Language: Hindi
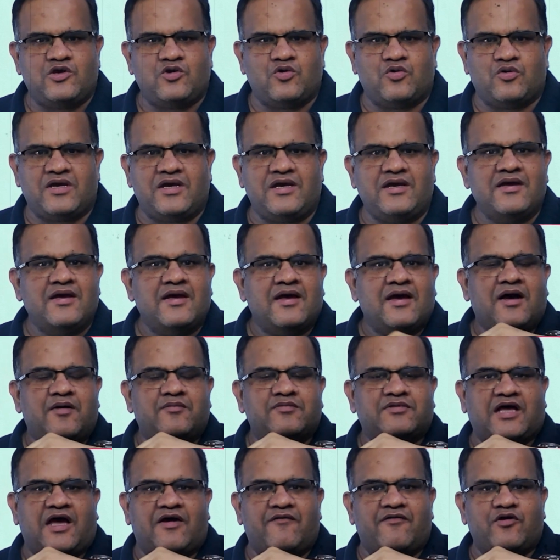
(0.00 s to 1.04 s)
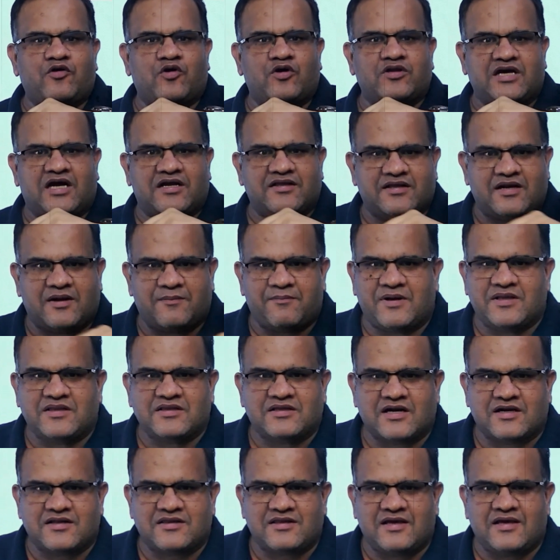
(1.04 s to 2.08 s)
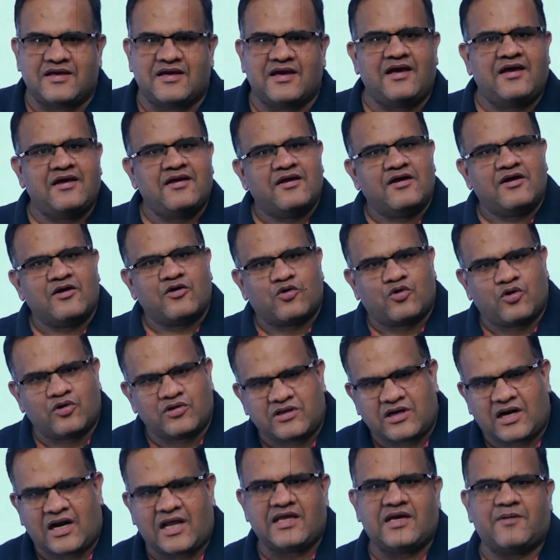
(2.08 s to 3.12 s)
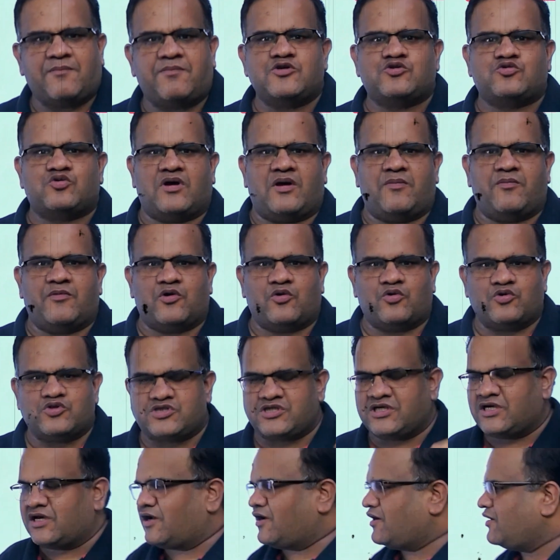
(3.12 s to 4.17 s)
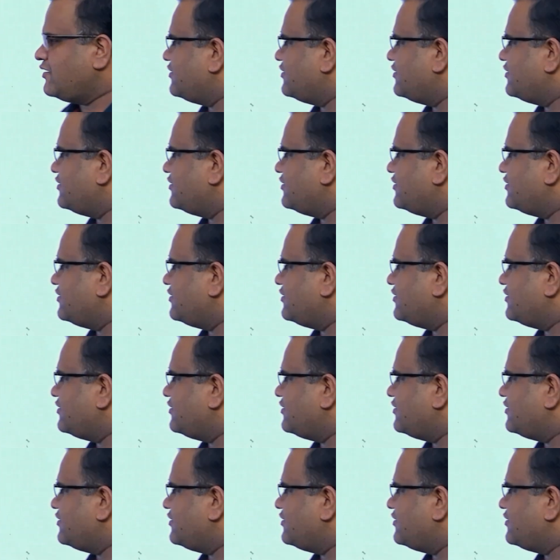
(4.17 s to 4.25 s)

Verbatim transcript: होगी हम ताइवान को हथियार देना बंद कर देंगे खुद लड़ाई अपनी स्वयं करो जी हाँ